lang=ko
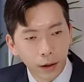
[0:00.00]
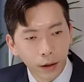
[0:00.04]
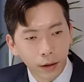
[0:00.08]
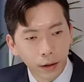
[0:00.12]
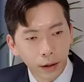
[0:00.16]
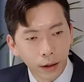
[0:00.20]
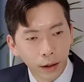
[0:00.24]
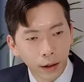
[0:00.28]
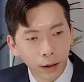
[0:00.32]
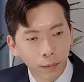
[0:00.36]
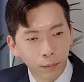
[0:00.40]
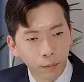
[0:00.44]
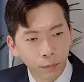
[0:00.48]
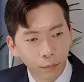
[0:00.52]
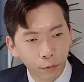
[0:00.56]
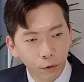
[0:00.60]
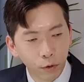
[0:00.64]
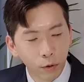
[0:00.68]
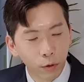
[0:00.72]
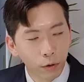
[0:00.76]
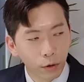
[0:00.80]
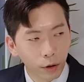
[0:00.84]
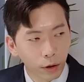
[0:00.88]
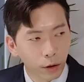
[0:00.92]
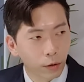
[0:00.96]
근데
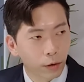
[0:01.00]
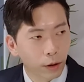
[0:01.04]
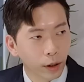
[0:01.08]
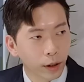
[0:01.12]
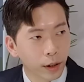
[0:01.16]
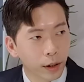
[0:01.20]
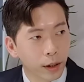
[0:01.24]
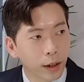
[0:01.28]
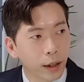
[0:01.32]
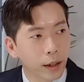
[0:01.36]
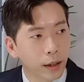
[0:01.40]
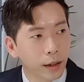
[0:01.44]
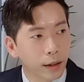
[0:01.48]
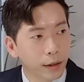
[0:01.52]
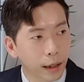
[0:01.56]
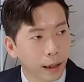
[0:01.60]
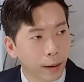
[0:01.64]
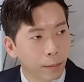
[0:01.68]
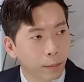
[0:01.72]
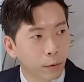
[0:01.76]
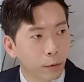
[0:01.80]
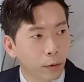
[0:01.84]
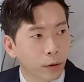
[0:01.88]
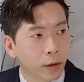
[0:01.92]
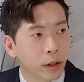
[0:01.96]
물론 그렇게 지키는 사람도